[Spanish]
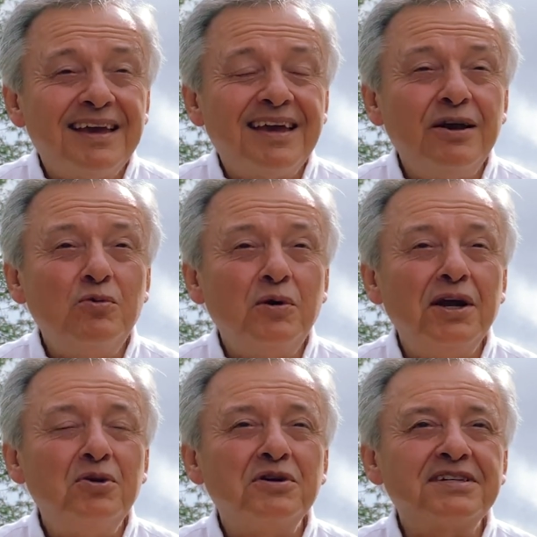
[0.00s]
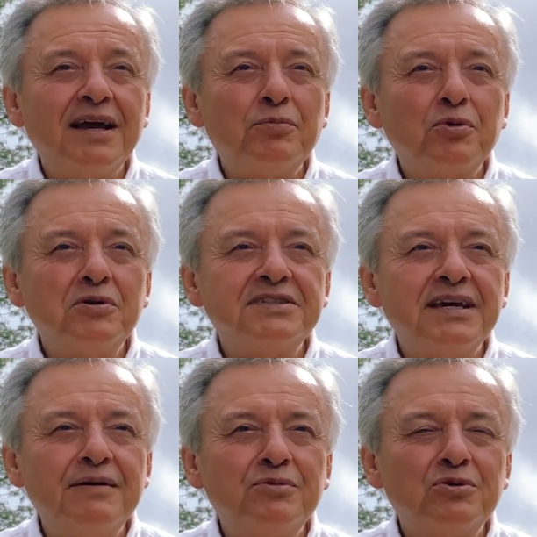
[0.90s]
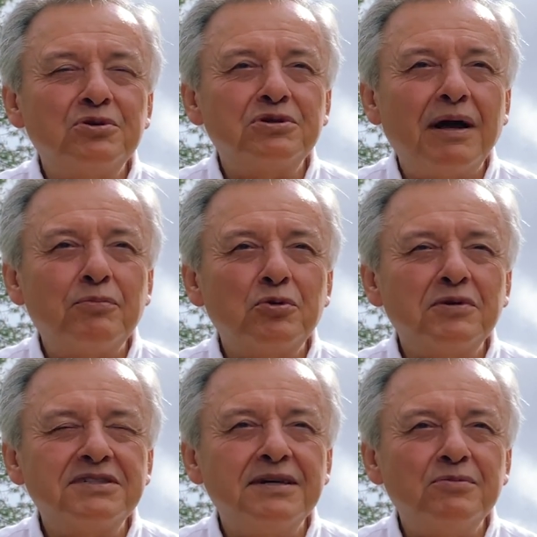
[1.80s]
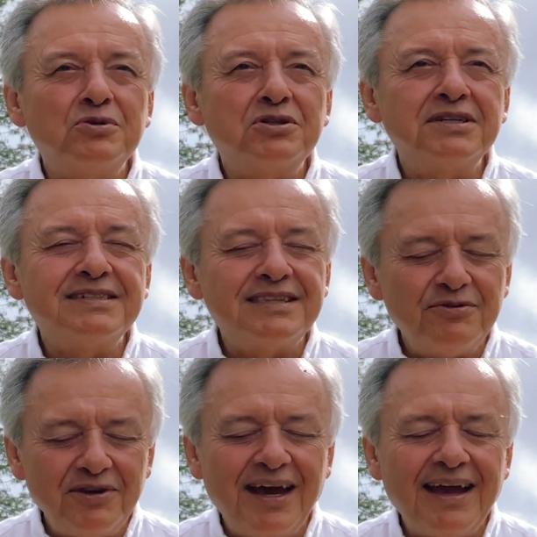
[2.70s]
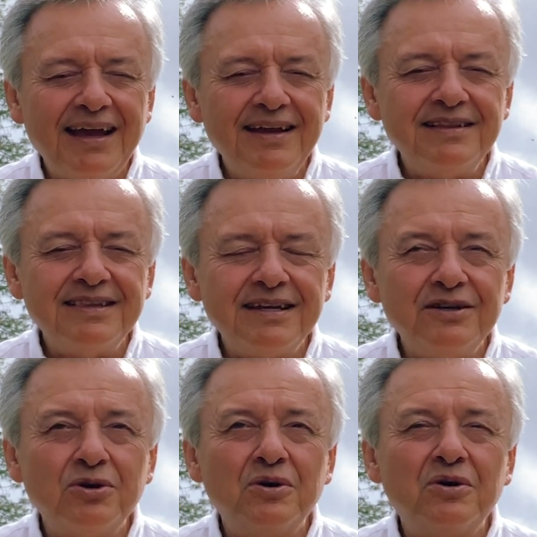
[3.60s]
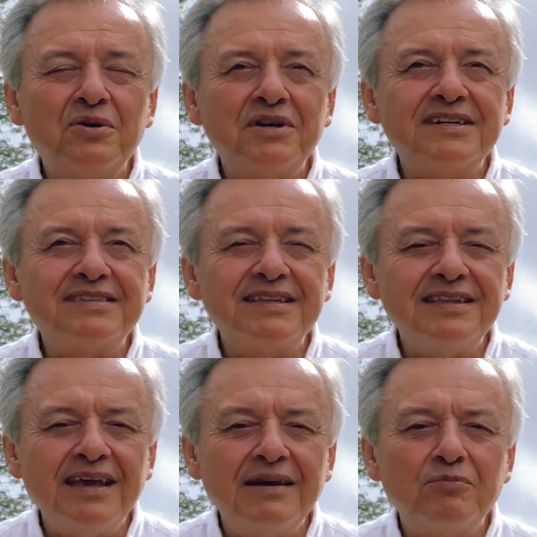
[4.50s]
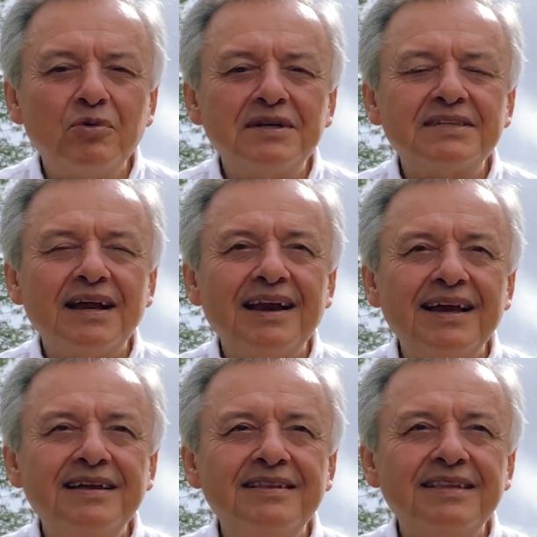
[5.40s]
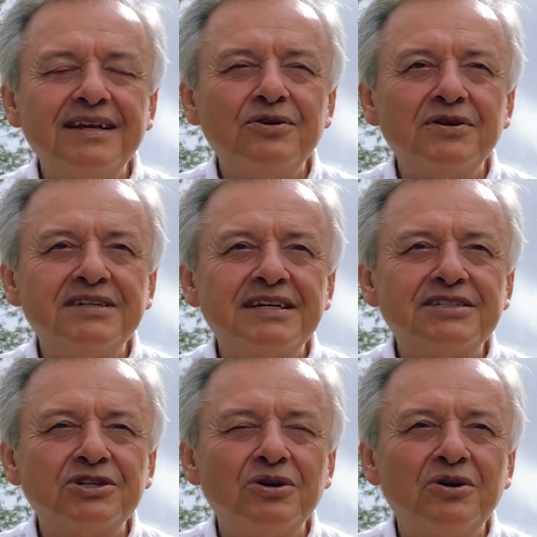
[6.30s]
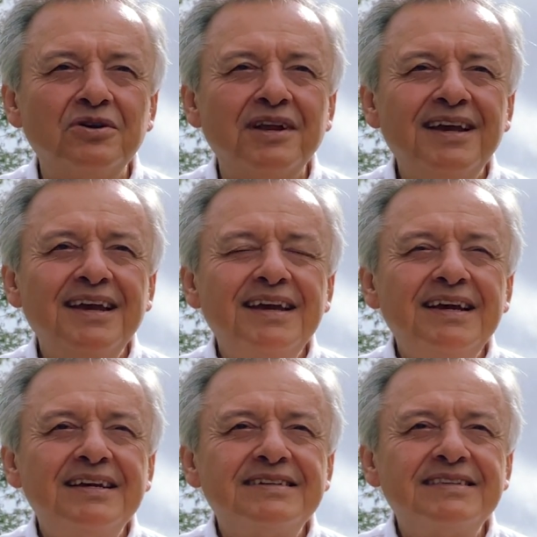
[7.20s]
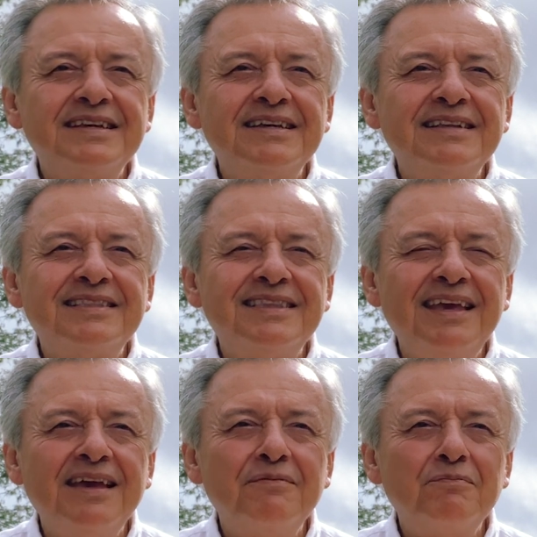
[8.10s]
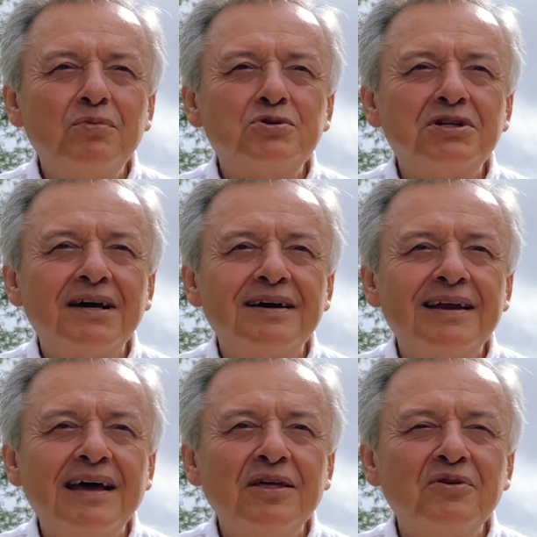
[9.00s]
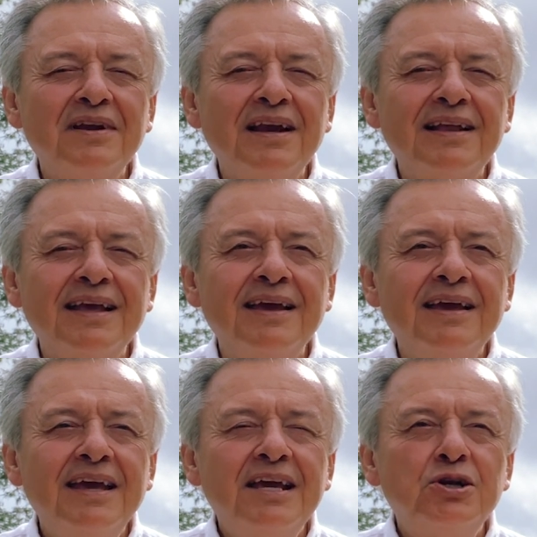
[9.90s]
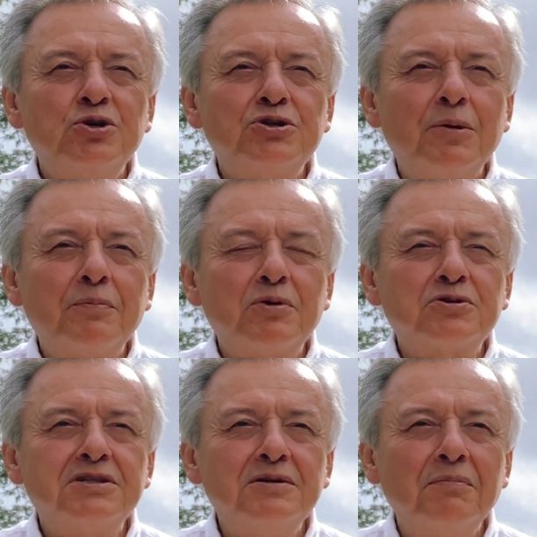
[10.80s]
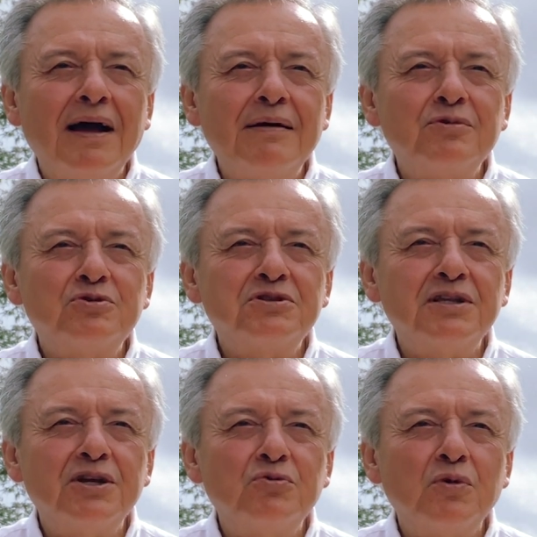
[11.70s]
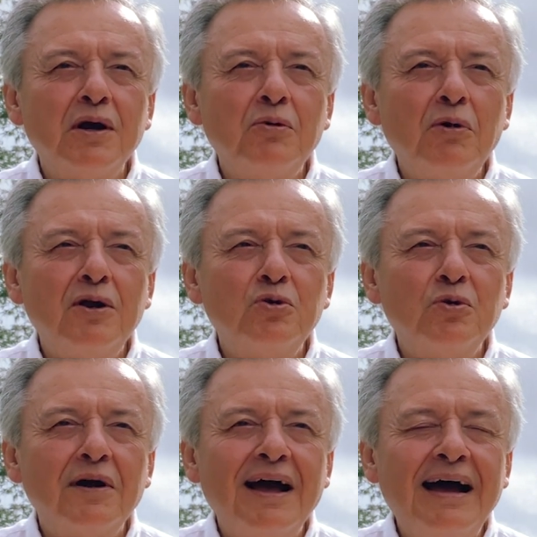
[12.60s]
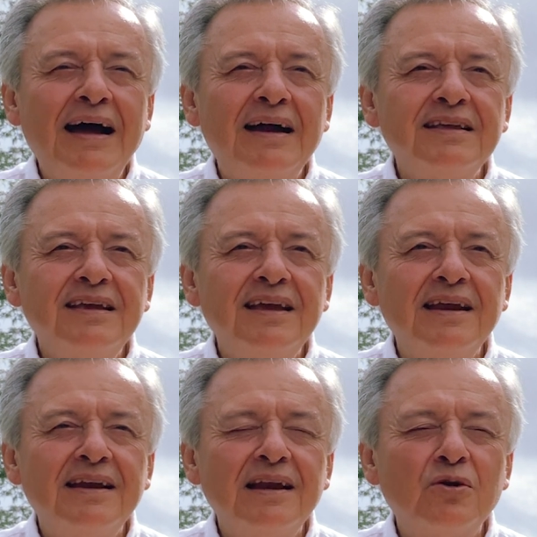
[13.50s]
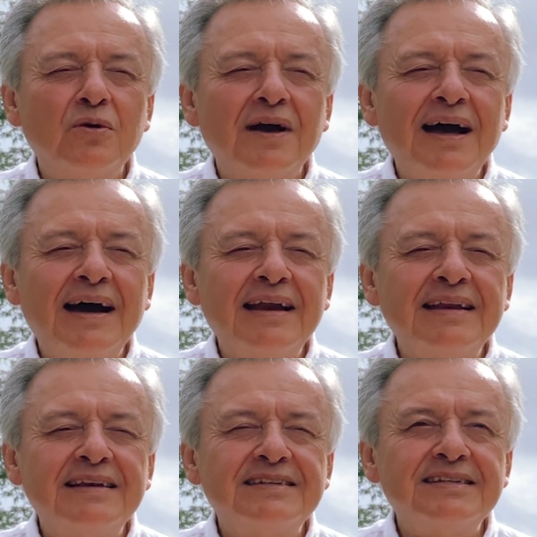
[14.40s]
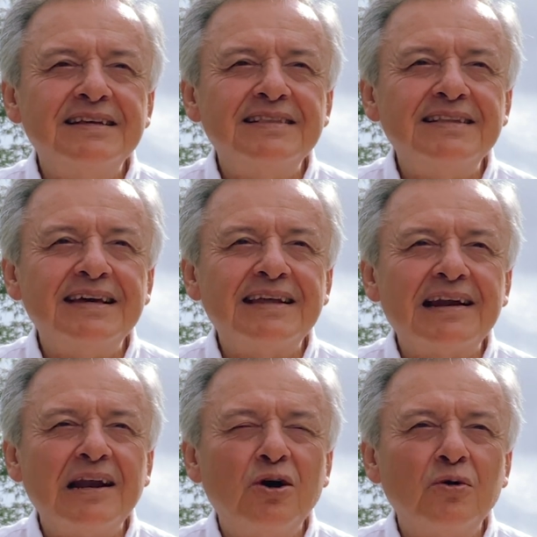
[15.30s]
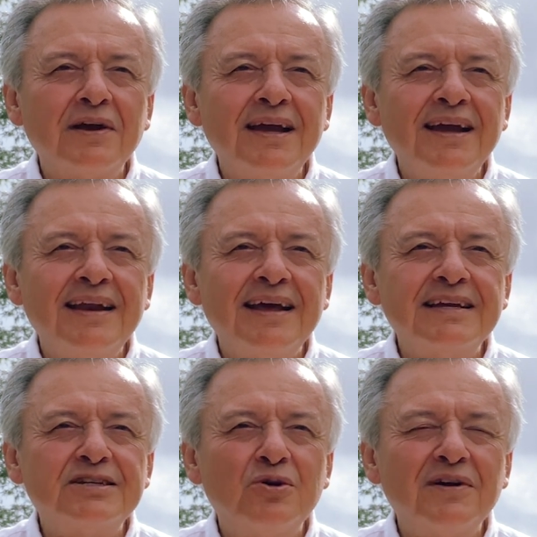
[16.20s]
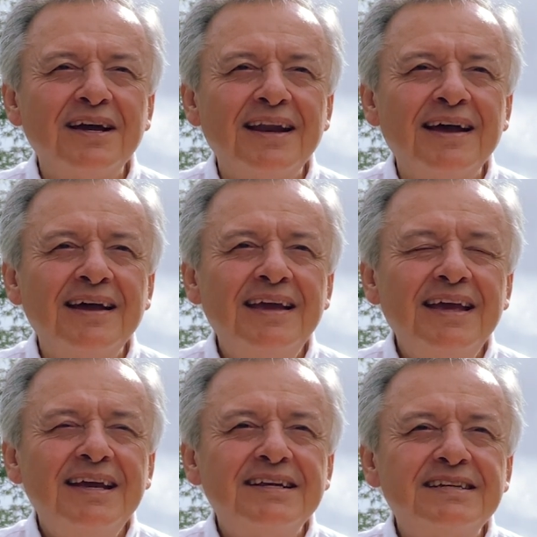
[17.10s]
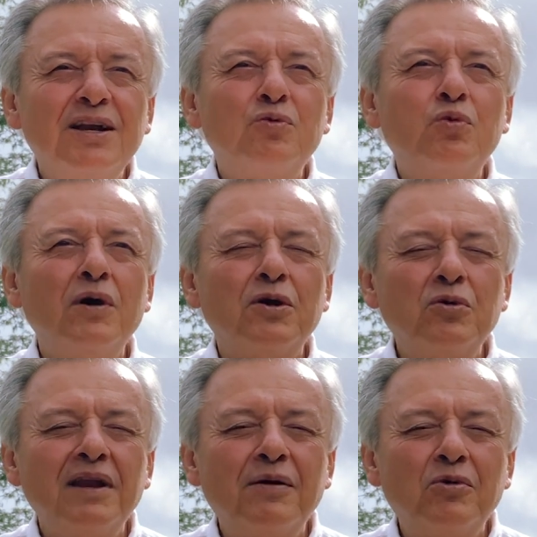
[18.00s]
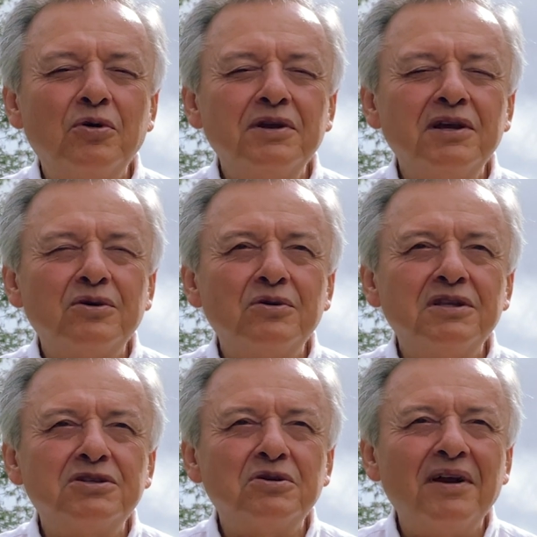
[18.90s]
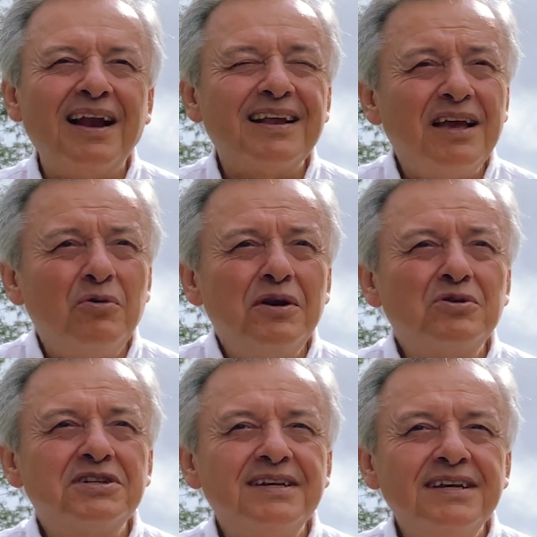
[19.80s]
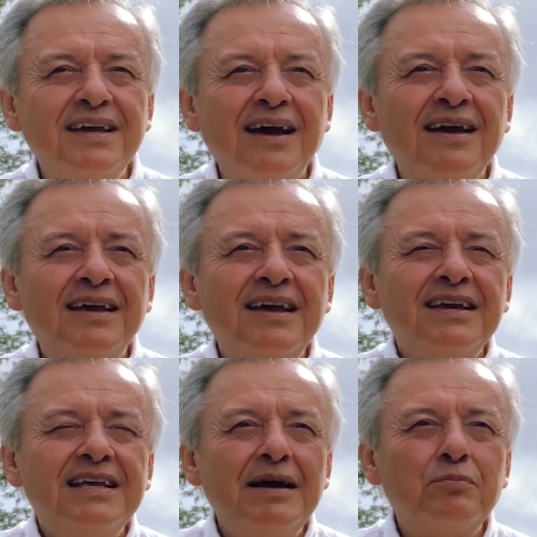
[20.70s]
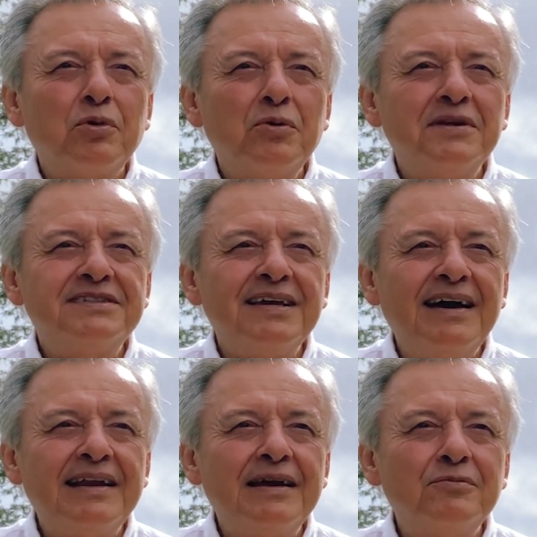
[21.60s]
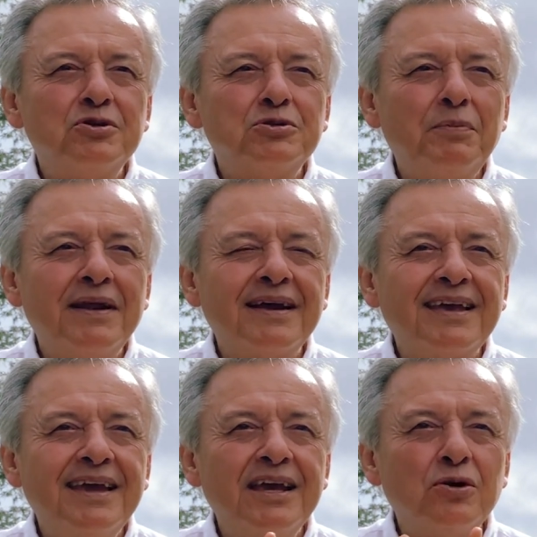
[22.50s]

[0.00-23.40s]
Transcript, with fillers: Qué bueno es que aprovechamos, aprovechemos este viaje interior, este tiempo hacia la interiorización, este tiempo sagrado en el que nos aproximamos de nuevo al hogar y en el hogar encender la hoguera. Esa hoguera es el fuego del amor incondicional. Qué bueno sería que aprovecháramos para que